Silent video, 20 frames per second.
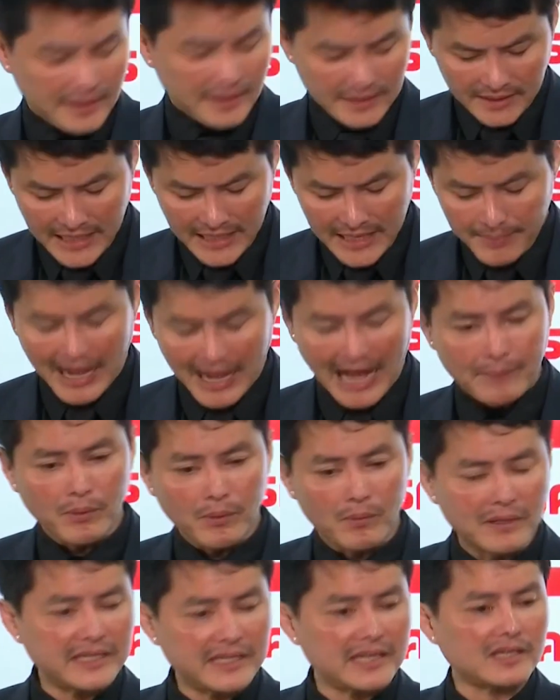ทีมงานผม
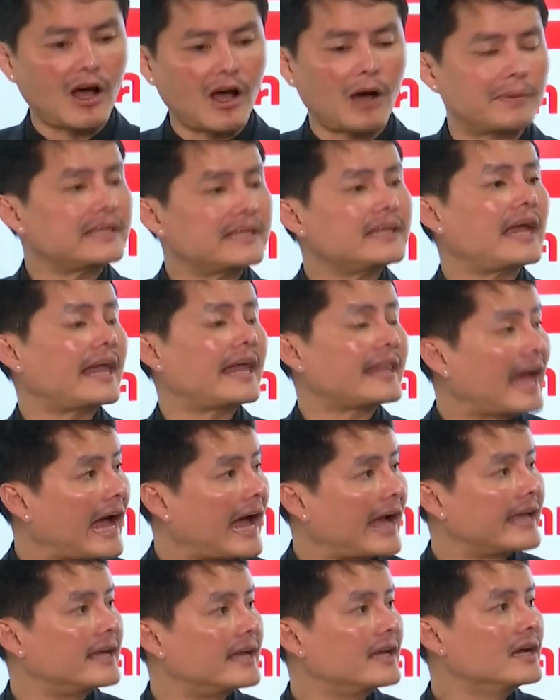ก็ติดต่อไปที่แทนไท
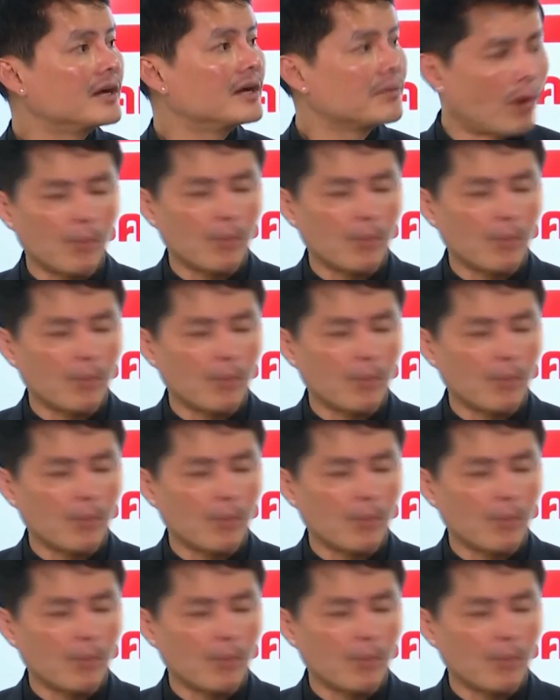ยผม